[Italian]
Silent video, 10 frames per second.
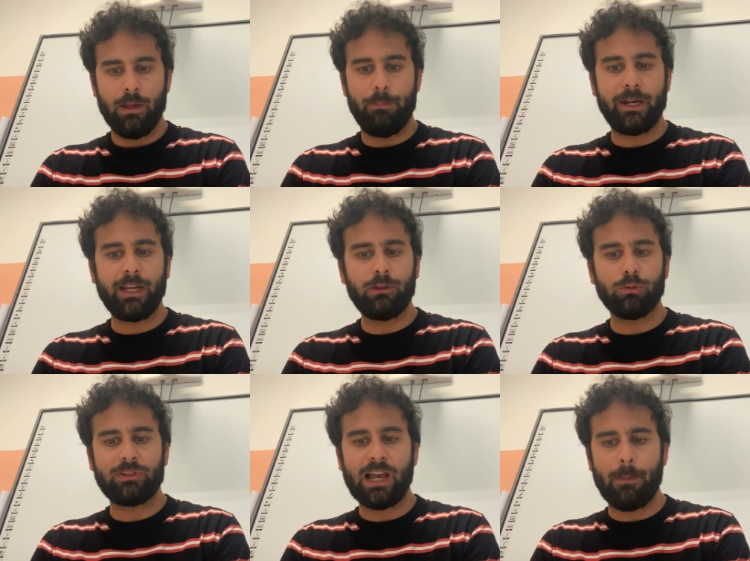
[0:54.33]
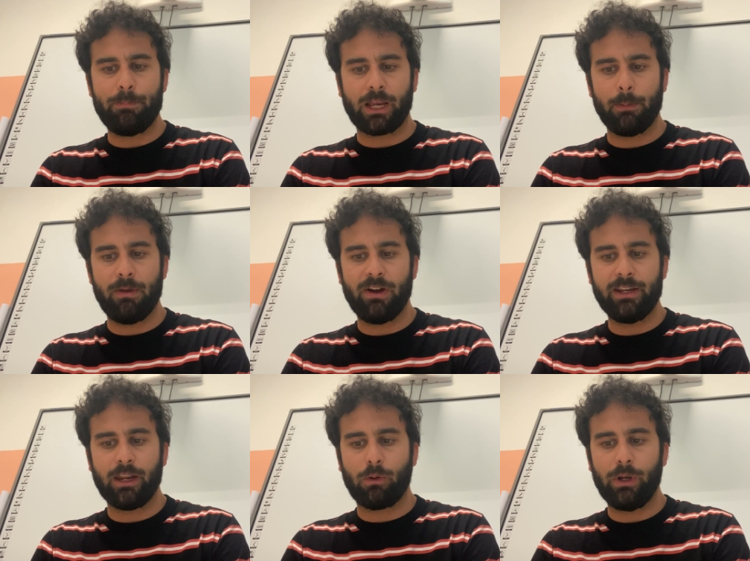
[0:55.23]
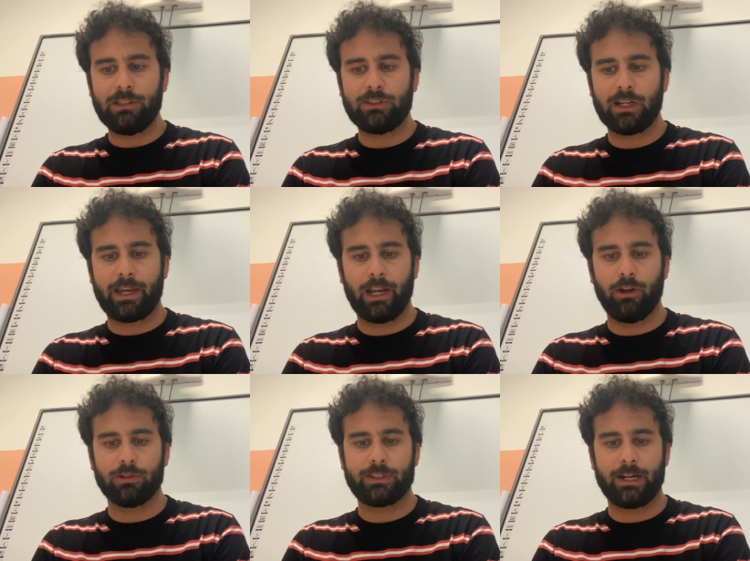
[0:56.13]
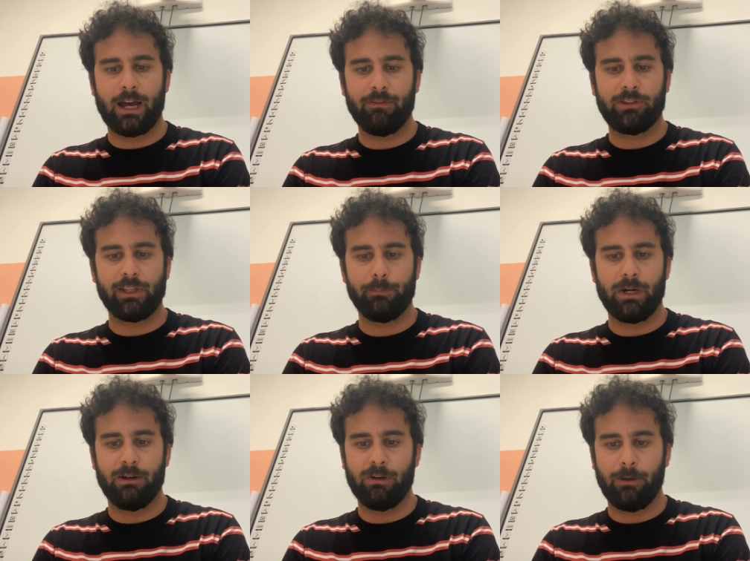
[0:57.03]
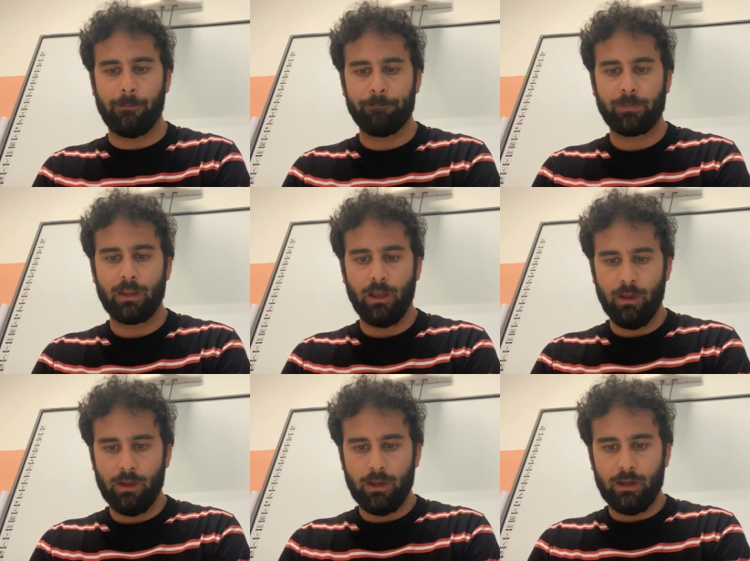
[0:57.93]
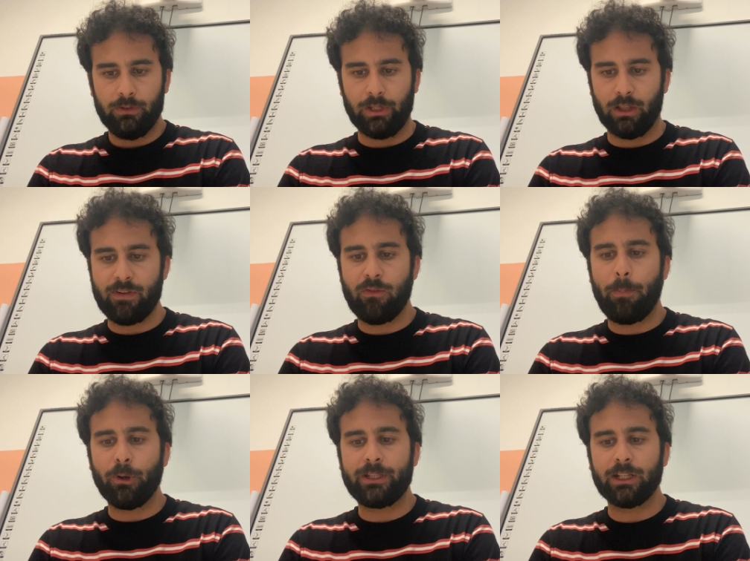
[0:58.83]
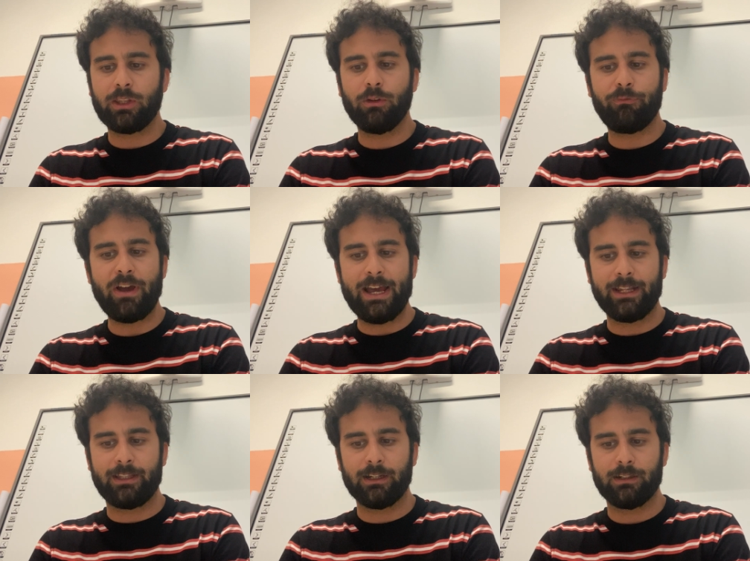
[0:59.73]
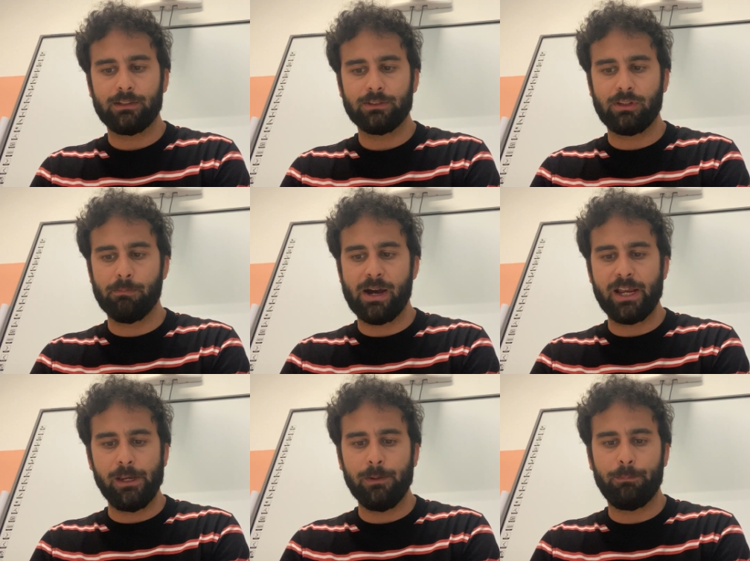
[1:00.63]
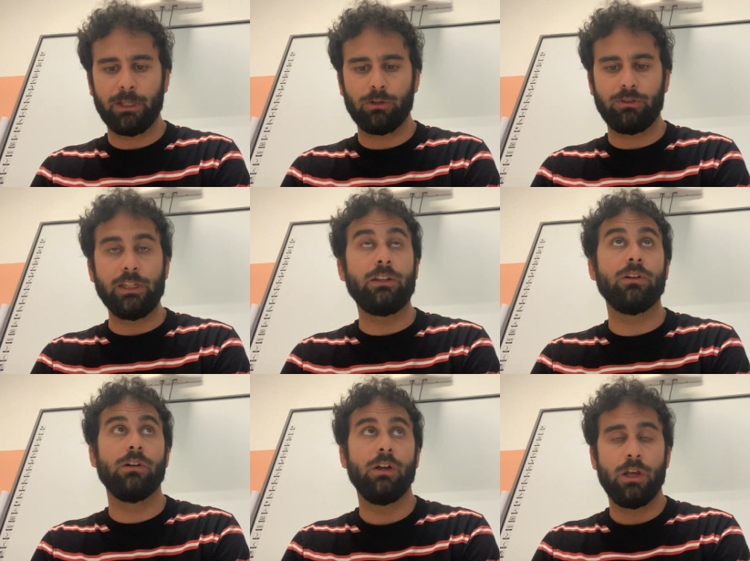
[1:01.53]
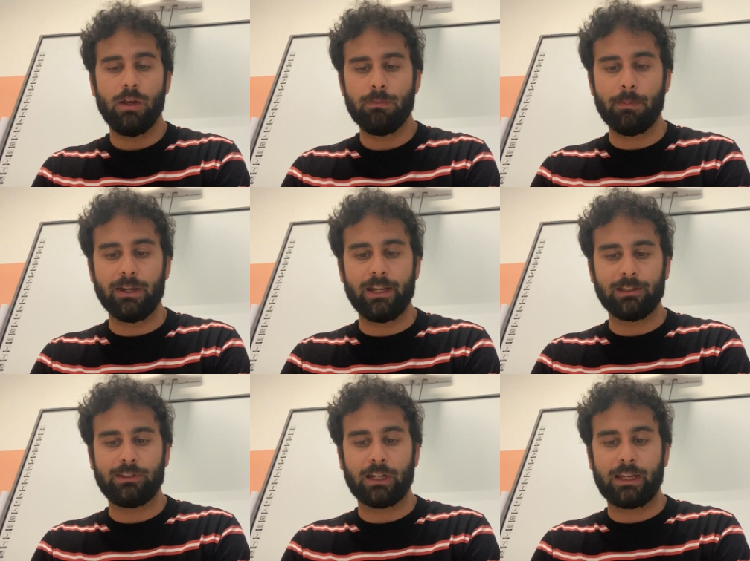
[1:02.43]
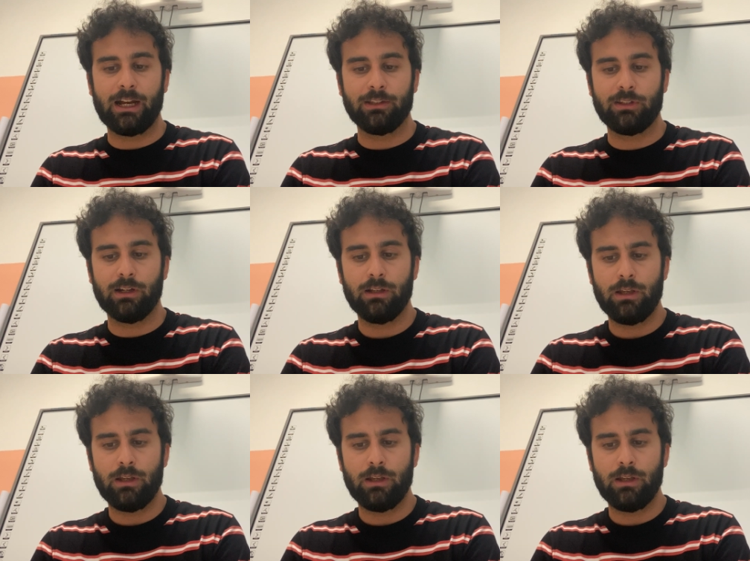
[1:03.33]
perché tu sappia che bevanda è questa che la nostra nave serbava. Te l'avevo portato in offerta, semmai impietosito mi mandassi a casa.